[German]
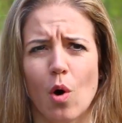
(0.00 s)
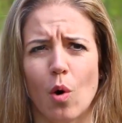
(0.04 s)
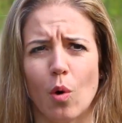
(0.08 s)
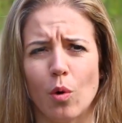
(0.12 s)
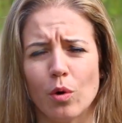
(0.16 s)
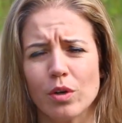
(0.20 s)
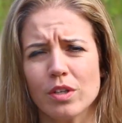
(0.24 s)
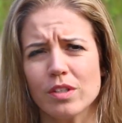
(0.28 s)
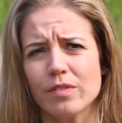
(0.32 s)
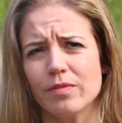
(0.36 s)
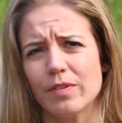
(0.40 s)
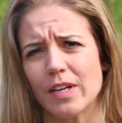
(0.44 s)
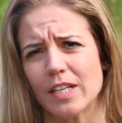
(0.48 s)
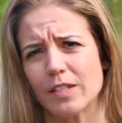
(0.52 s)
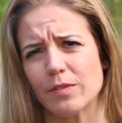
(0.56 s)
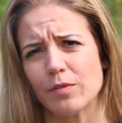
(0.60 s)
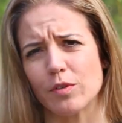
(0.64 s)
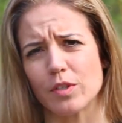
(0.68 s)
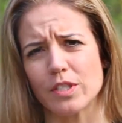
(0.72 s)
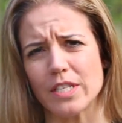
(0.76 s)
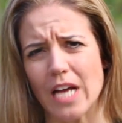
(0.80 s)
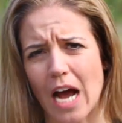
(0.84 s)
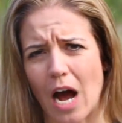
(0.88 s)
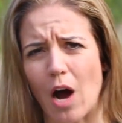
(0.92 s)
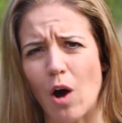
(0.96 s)
Und was wir
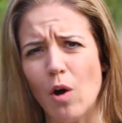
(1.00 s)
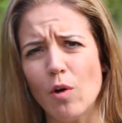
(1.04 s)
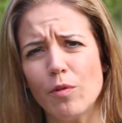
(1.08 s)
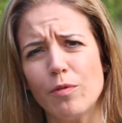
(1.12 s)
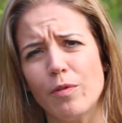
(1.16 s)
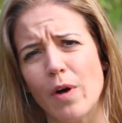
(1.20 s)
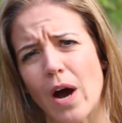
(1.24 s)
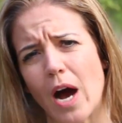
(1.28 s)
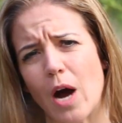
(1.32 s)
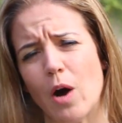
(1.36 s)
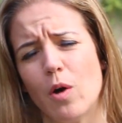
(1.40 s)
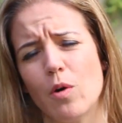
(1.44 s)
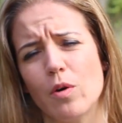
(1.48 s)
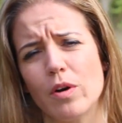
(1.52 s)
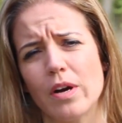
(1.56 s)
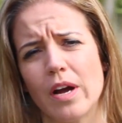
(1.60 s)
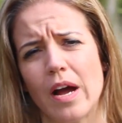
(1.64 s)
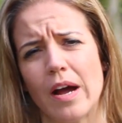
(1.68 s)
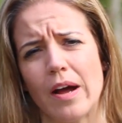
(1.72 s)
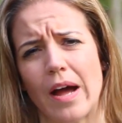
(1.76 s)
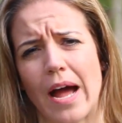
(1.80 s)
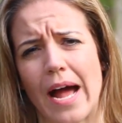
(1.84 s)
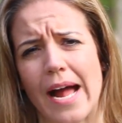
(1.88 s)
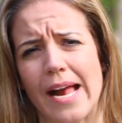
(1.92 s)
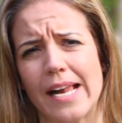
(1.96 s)
uns auch vor Augen
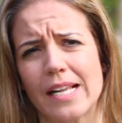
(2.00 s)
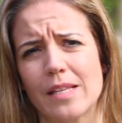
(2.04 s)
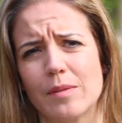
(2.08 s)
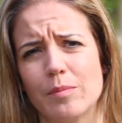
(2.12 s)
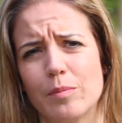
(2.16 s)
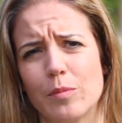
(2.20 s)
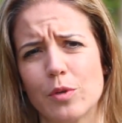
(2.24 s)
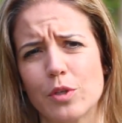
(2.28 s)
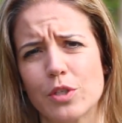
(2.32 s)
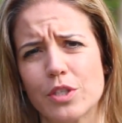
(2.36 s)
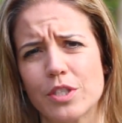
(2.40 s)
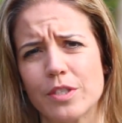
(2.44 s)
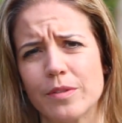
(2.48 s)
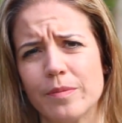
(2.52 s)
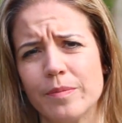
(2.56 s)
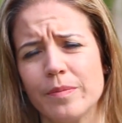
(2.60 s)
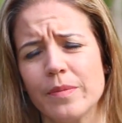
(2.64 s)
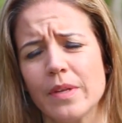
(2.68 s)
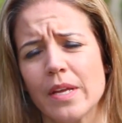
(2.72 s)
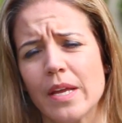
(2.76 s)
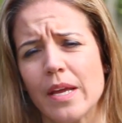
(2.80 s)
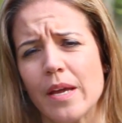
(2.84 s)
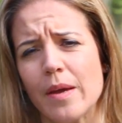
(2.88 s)
halten müssen,